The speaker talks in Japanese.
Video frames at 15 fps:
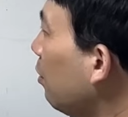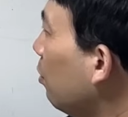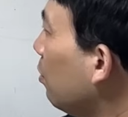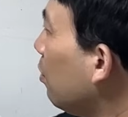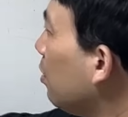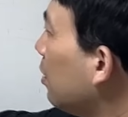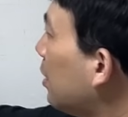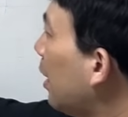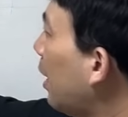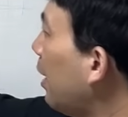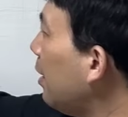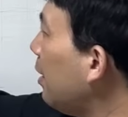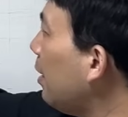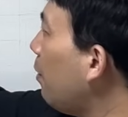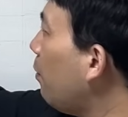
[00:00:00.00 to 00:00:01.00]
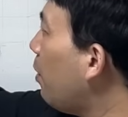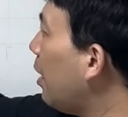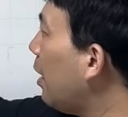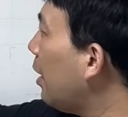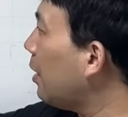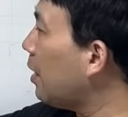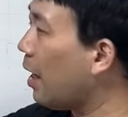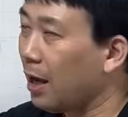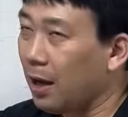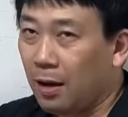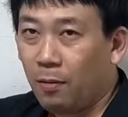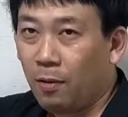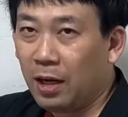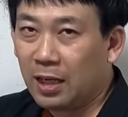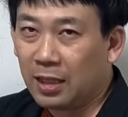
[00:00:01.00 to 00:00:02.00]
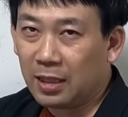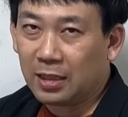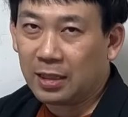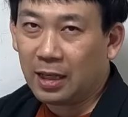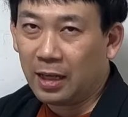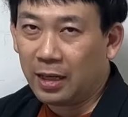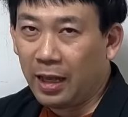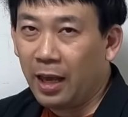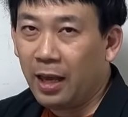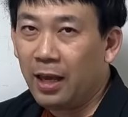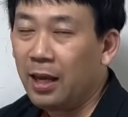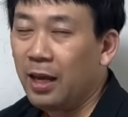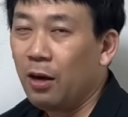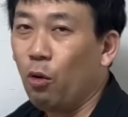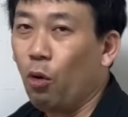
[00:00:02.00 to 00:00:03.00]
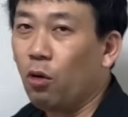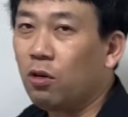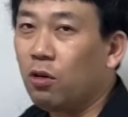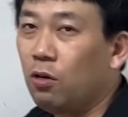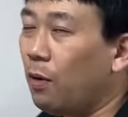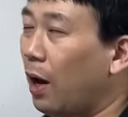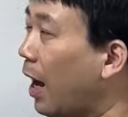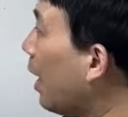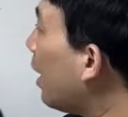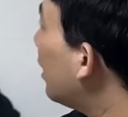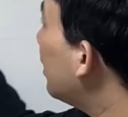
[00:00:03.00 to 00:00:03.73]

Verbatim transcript: ほど3で割れたわけですからね。6は